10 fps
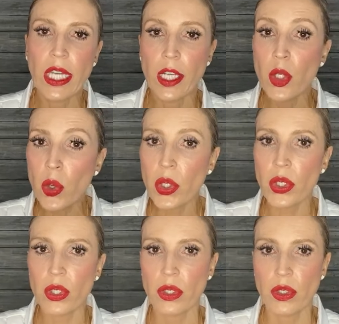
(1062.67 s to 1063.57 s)
y el
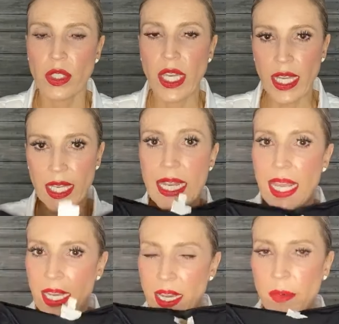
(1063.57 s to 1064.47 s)
lucro que
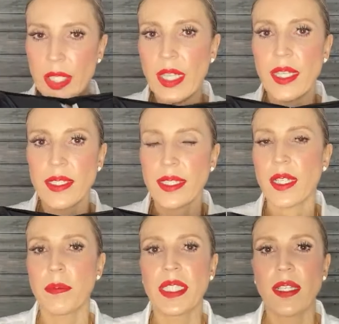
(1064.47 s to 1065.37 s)
genere la venta de
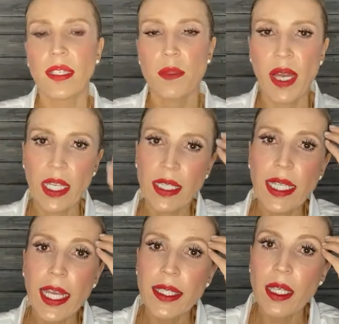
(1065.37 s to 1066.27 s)
estas camisetas va a ir
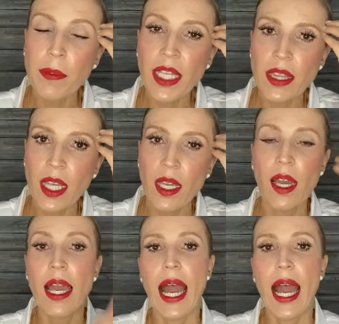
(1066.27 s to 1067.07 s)
directamente